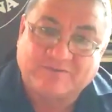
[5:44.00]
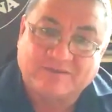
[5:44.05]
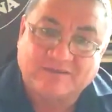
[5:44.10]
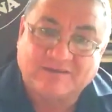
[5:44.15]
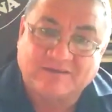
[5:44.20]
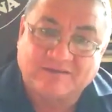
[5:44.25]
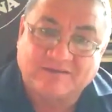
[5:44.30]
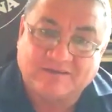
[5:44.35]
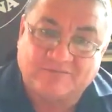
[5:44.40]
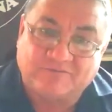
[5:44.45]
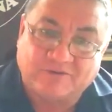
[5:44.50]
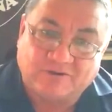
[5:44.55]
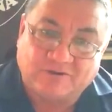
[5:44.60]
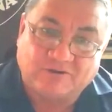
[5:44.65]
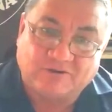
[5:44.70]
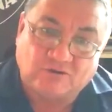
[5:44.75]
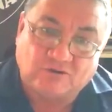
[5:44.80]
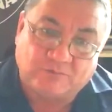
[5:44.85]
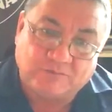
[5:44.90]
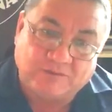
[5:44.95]
Y fue
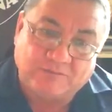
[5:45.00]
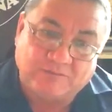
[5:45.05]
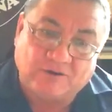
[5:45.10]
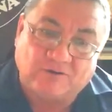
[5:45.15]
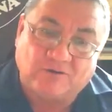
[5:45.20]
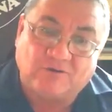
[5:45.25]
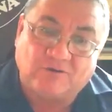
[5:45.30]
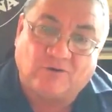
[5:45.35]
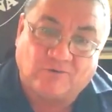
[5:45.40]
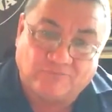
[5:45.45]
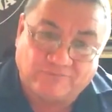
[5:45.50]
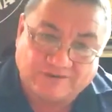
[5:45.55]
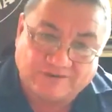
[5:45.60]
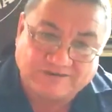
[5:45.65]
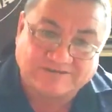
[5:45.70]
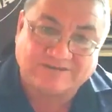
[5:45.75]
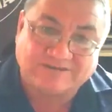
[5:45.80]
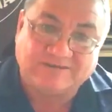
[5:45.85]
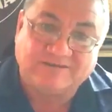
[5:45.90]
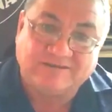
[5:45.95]
cuando a mí me lo
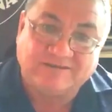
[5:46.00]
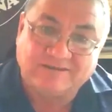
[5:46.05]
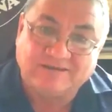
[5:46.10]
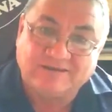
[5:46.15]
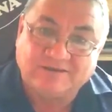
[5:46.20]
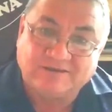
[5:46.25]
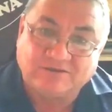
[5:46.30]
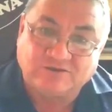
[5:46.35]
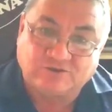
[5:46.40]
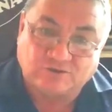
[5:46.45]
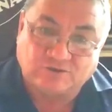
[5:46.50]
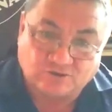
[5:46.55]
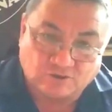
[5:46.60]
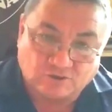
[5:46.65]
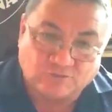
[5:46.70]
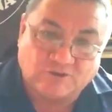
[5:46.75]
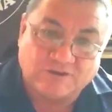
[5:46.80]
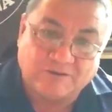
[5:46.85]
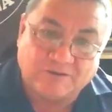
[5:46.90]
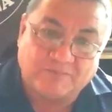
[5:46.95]
ofrecen, yo
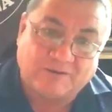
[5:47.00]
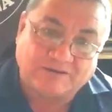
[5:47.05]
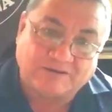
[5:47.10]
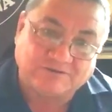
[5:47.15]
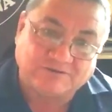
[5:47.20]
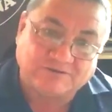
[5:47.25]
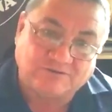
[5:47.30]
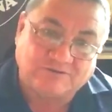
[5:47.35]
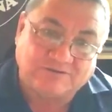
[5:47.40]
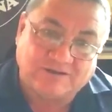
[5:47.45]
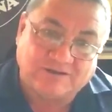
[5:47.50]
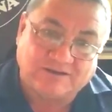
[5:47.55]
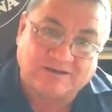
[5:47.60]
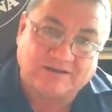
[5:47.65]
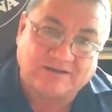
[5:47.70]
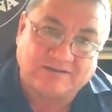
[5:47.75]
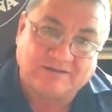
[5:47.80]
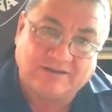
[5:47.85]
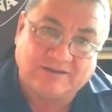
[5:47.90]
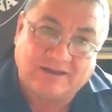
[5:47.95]
tomo el espacio y
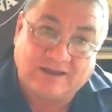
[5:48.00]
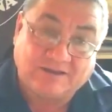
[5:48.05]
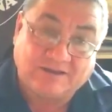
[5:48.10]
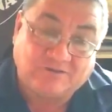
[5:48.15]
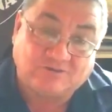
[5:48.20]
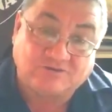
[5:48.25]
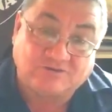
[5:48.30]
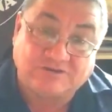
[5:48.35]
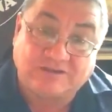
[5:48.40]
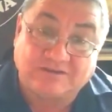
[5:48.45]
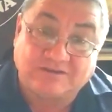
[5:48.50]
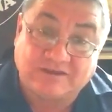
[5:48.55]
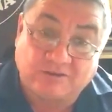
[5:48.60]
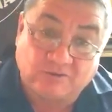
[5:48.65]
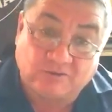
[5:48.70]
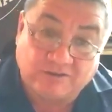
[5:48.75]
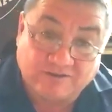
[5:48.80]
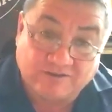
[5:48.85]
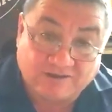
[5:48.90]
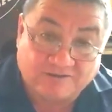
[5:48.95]
ya del año
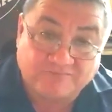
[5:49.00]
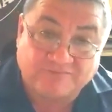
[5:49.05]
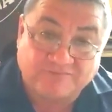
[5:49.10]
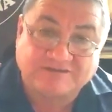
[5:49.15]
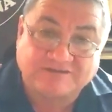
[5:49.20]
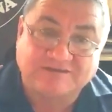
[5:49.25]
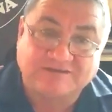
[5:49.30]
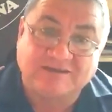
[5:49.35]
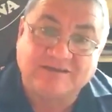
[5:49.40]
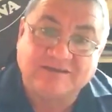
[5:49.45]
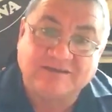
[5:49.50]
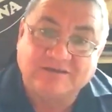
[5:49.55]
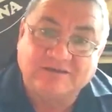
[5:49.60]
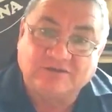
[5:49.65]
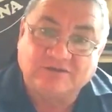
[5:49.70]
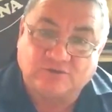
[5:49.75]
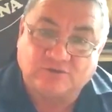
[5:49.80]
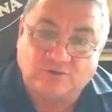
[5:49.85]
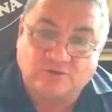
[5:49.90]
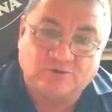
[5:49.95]
89 a la fecha,
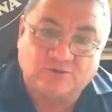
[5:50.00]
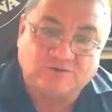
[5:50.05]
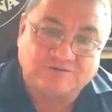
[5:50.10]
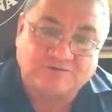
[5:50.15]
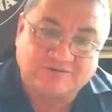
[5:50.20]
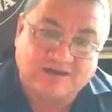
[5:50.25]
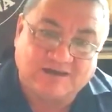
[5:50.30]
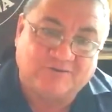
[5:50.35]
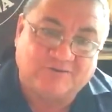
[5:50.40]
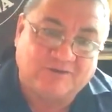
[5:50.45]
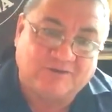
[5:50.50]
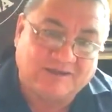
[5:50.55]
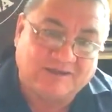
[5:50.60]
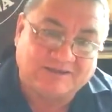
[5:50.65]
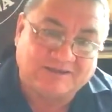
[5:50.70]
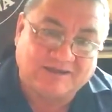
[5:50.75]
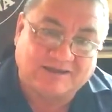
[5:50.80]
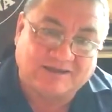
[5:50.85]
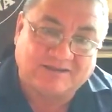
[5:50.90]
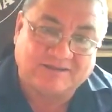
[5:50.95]
todos los sábados en
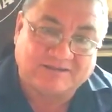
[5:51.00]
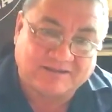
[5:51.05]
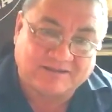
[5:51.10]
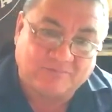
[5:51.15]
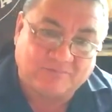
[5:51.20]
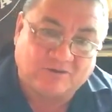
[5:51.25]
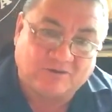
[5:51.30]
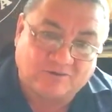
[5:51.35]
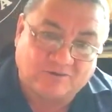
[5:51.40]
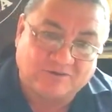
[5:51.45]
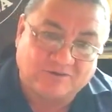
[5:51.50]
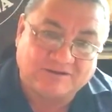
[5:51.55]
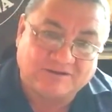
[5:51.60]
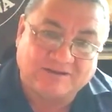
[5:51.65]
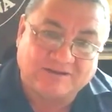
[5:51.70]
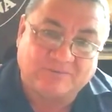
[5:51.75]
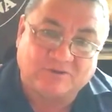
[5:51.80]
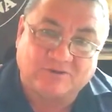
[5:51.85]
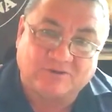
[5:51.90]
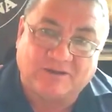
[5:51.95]
la tarde estamos con
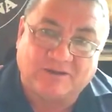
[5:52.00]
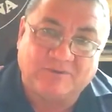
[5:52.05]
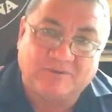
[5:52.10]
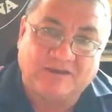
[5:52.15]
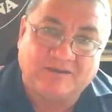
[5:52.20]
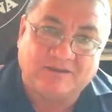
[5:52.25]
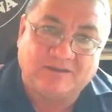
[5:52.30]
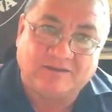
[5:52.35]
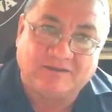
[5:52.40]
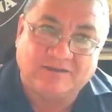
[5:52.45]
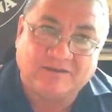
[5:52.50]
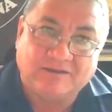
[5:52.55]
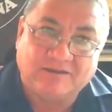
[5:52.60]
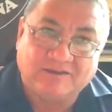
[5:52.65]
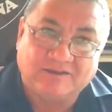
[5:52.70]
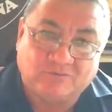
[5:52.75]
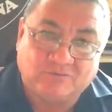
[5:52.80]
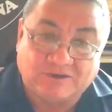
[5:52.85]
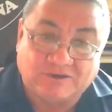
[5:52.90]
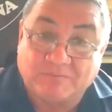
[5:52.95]
este programa y
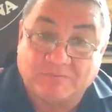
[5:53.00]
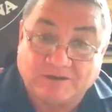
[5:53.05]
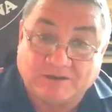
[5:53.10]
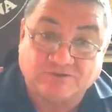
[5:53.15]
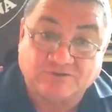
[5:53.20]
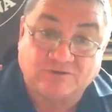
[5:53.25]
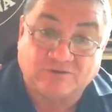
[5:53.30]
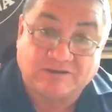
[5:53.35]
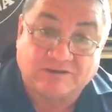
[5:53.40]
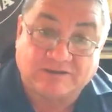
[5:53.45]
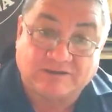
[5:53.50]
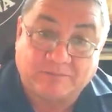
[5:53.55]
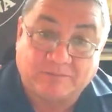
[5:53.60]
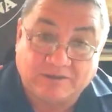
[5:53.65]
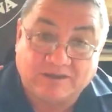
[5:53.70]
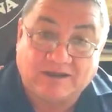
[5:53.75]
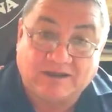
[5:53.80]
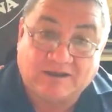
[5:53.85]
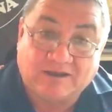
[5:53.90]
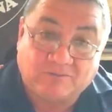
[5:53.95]
un espacio que
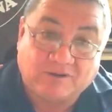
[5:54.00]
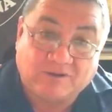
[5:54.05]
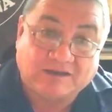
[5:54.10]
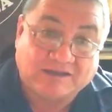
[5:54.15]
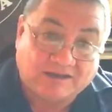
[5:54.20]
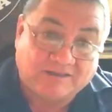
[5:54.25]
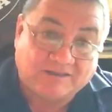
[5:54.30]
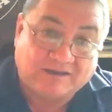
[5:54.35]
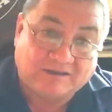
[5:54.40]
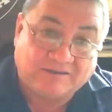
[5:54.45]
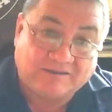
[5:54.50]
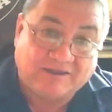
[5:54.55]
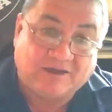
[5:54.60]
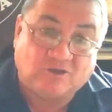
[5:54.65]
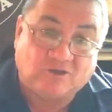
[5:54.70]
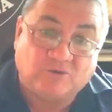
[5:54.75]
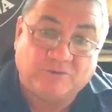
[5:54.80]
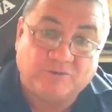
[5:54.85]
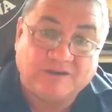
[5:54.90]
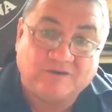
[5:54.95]
también, al igual que el del
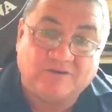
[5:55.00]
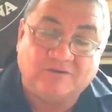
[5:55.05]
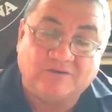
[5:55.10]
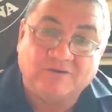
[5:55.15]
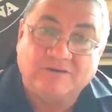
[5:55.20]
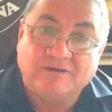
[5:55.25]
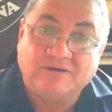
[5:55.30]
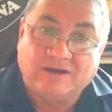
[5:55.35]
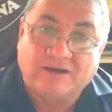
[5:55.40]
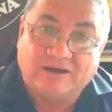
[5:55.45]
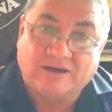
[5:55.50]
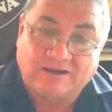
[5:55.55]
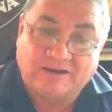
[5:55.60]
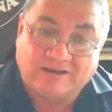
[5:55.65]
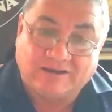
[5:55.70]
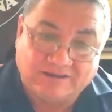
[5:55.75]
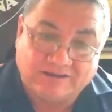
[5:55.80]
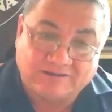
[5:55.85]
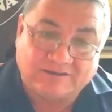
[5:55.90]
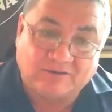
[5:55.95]
día domingo, a
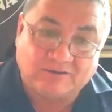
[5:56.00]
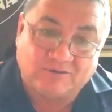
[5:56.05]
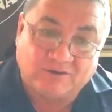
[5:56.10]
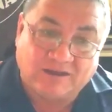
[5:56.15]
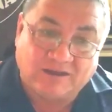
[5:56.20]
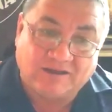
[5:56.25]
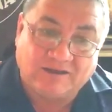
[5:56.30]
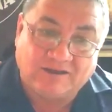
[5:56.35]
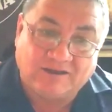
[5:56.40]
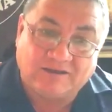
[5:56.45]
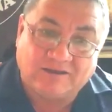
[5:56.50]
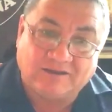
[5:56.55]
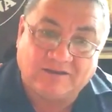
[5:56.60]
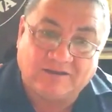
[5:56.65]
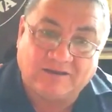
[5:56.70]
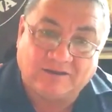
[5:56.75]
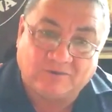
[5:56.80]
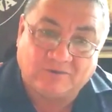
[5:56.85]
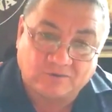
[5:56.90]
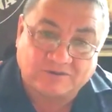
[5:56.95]
la gente local
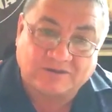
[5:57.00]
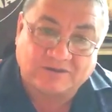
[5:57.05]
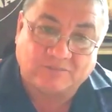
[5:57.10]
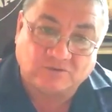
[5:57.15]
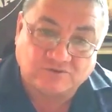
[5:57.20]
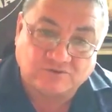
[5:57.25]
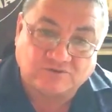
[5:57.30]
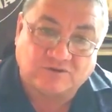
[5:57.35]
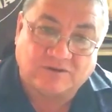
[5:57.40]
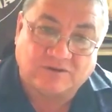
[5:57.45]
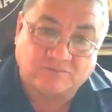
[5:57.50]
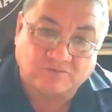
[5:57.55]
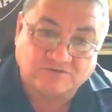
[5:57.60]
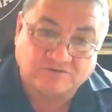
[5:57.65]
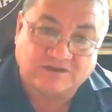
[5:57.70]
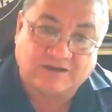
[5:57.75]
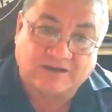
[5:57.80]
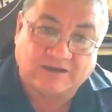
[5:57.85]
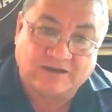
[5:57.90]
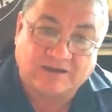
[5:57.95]
le, gusta mucho la
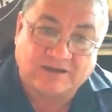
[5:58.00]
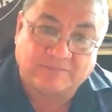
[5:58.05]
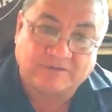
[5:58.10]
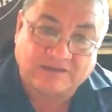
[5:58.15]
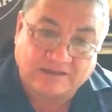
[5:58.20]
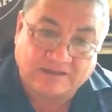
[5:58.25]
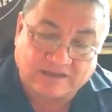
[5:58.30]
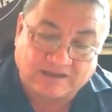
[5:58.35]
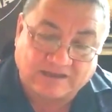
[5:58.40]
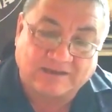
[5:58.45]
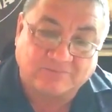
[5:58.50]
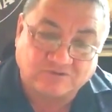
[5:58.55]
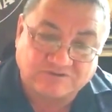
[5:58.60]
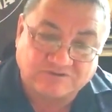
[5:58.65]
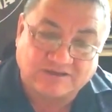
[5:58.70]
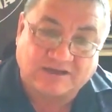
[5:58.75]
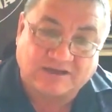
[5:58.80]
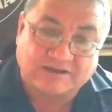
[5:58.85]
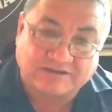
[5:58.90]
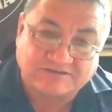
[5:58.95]
música mexicana, la
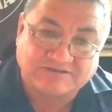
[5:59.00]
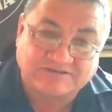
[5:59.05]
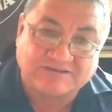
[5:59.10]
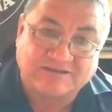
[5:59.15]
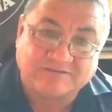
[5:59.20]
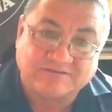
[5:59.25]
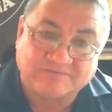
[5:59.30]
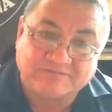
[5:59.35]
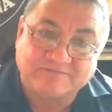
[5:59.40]
música ranchera.